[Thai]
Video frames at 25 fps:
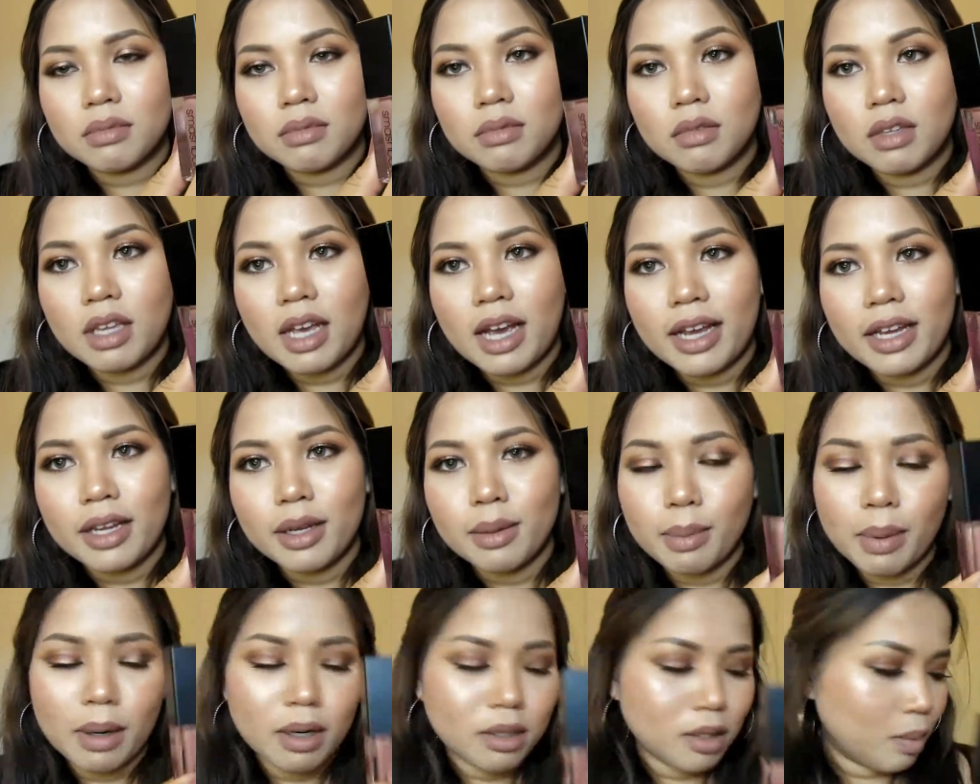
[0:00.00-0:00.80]
ใหญ่
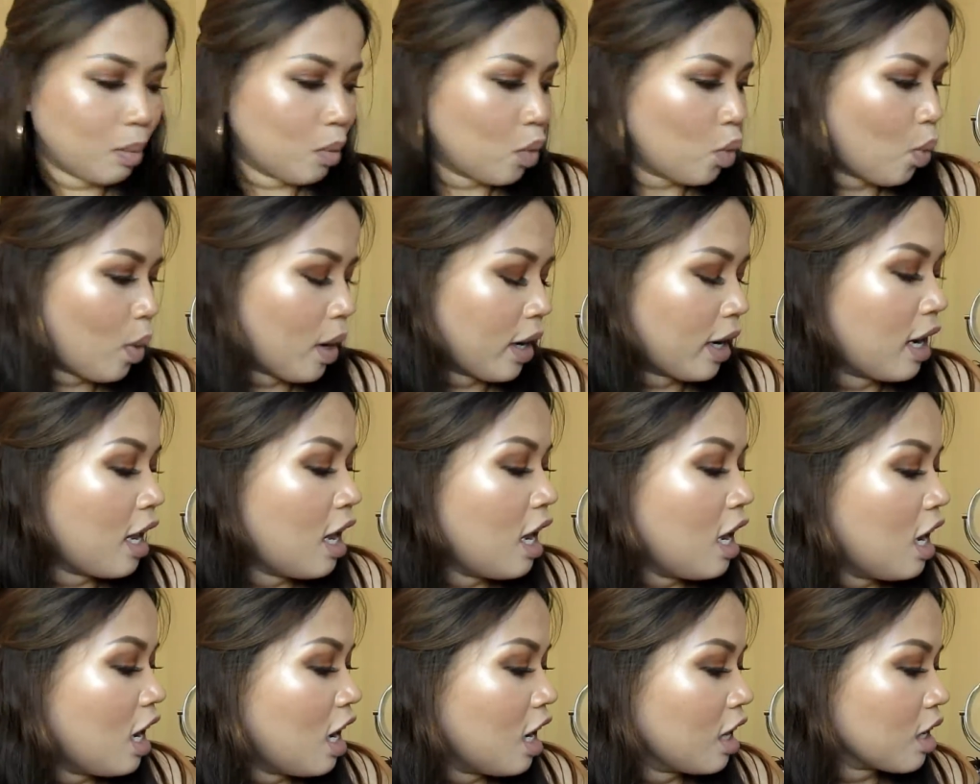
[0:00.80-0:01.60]
พอสมควร
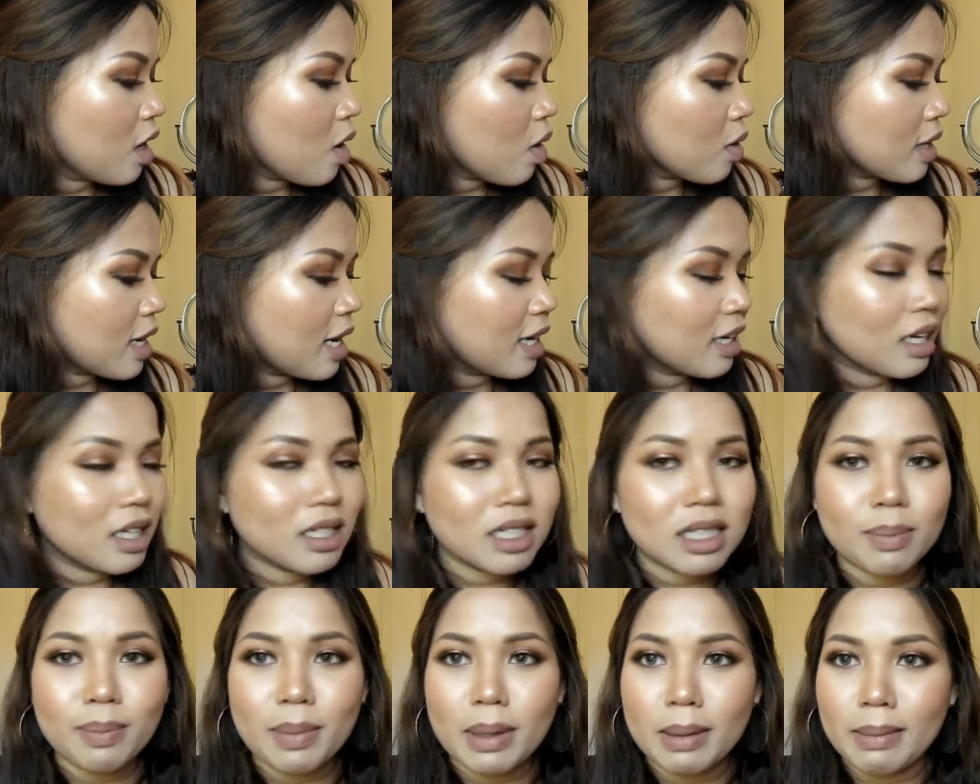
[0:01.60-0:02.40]
นอกนั้นก็
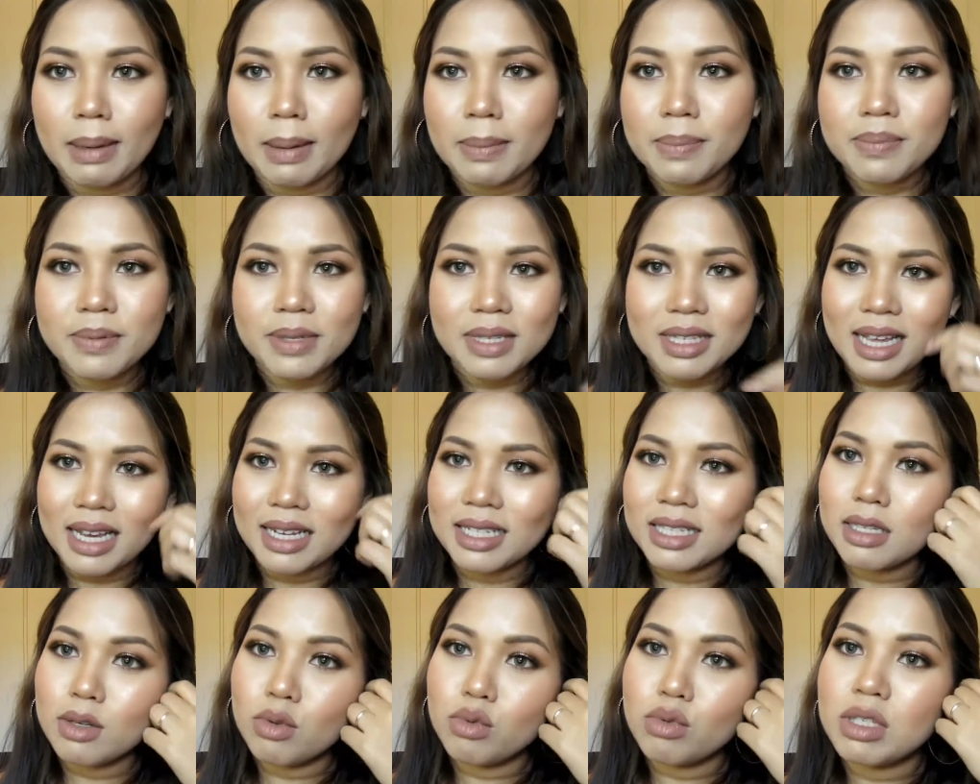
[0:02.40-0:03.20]
จะเป็นแบบไซ
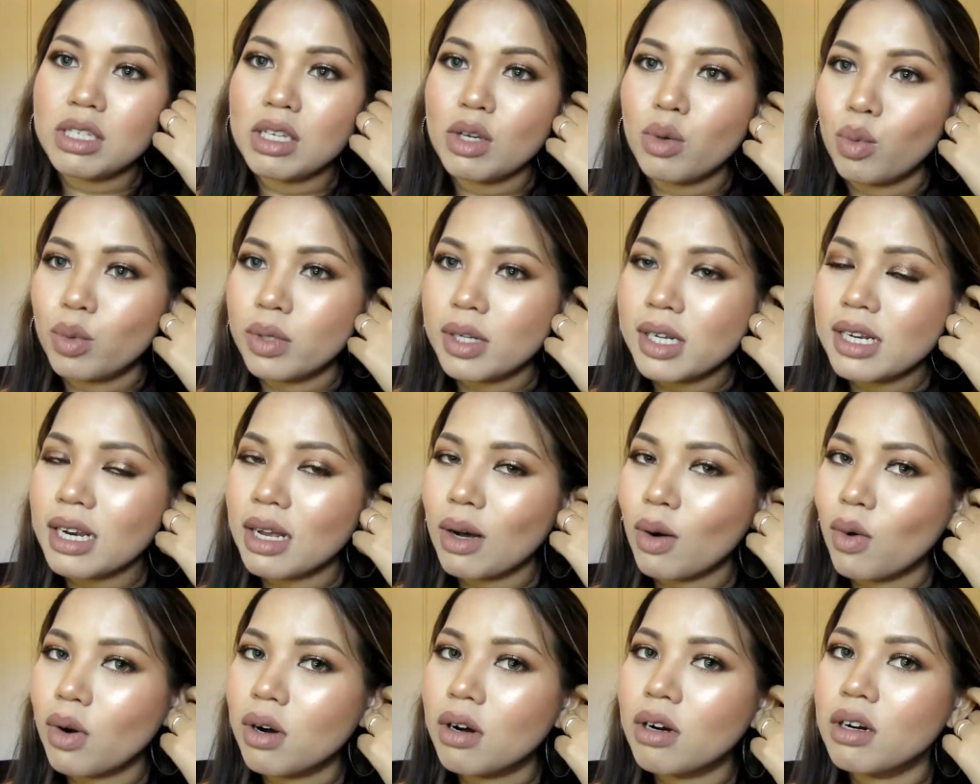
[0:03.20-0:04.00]
ส์จิ๋ว ๆ ที่เรา
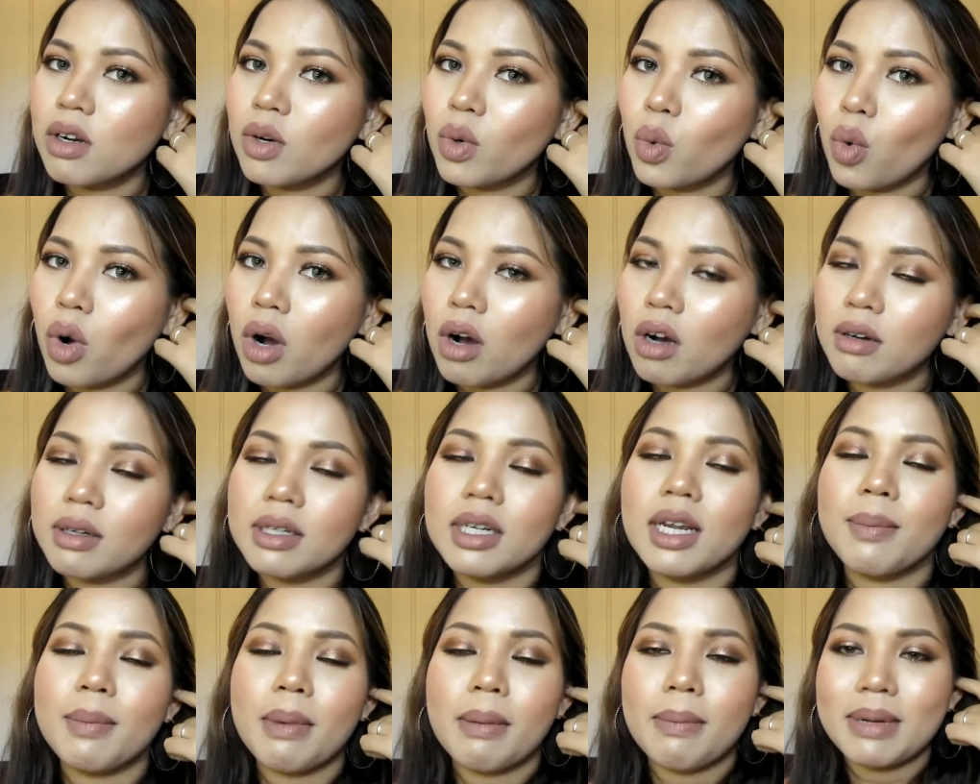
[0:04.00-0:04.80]
เออรู้ว่าเออ
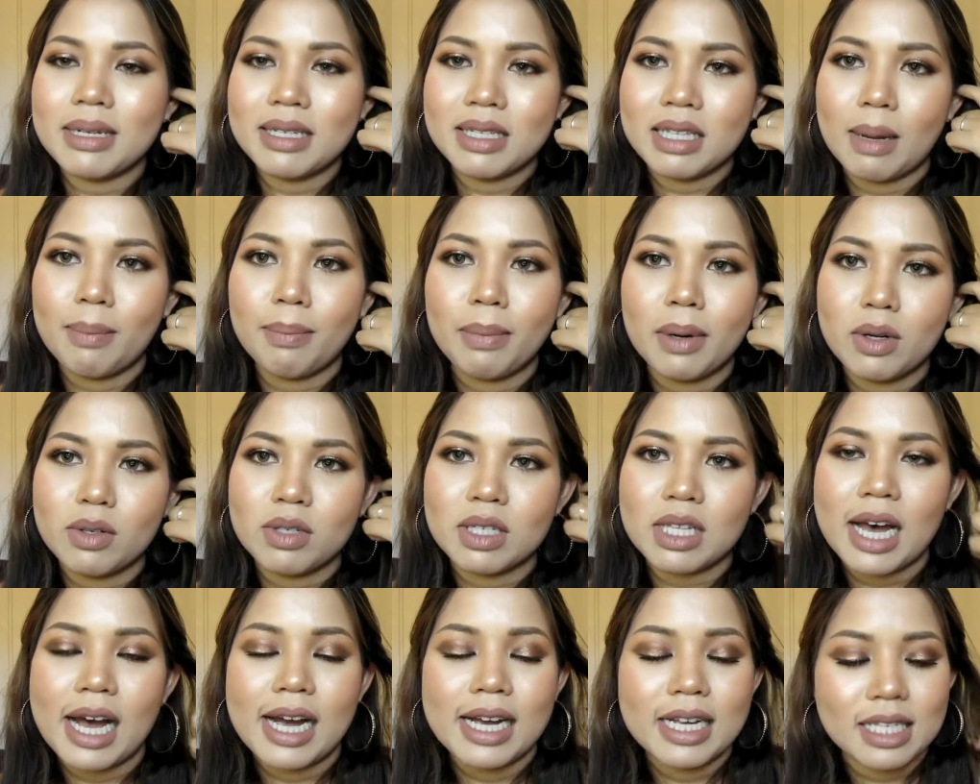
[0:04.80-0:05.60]
เนี่ยมันเป็น sample
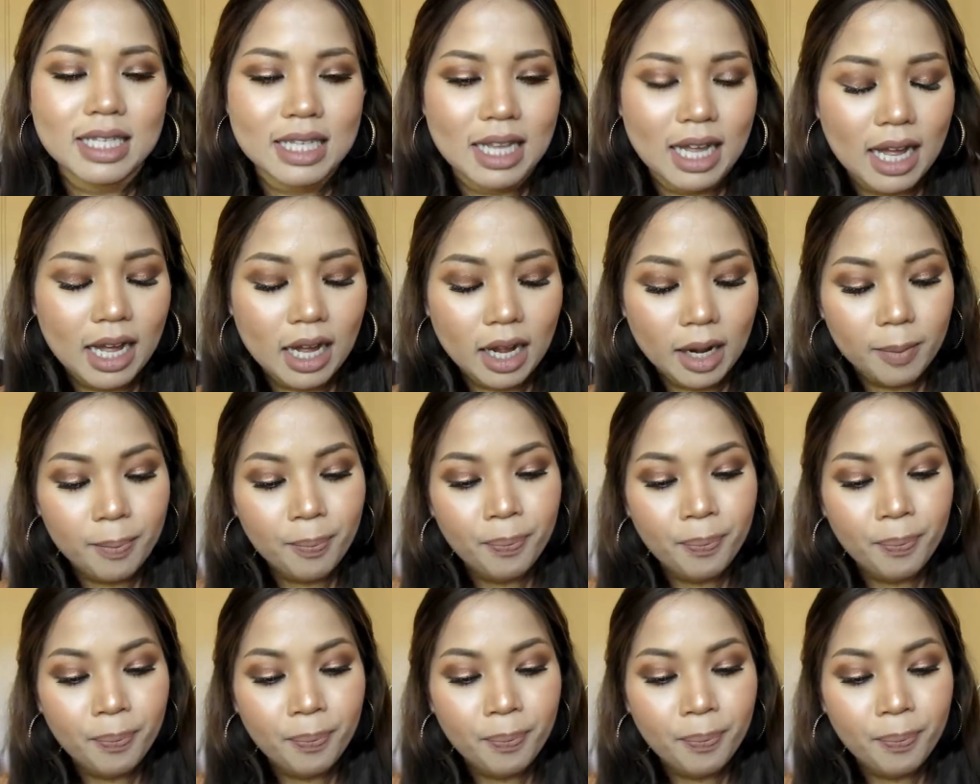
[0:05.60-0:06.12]
size นะคะ